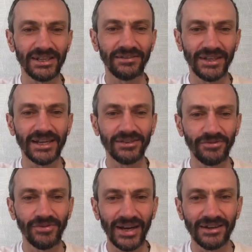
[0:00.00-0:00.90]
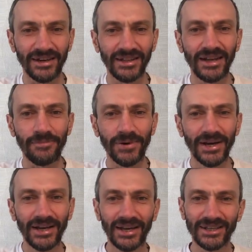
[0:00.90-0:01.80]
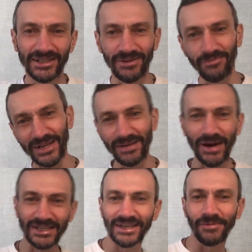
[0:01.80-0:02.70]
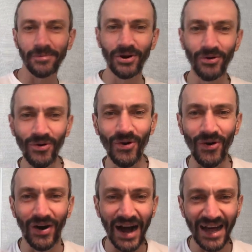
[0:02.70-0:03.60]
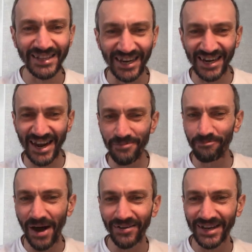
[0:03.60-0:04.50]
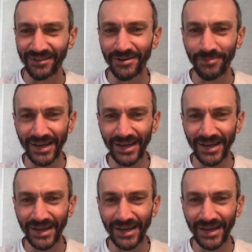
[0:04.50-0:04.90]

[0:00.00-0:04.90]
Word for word: 19 февраля коллаб с математиком МГУ Андреем Павликовым.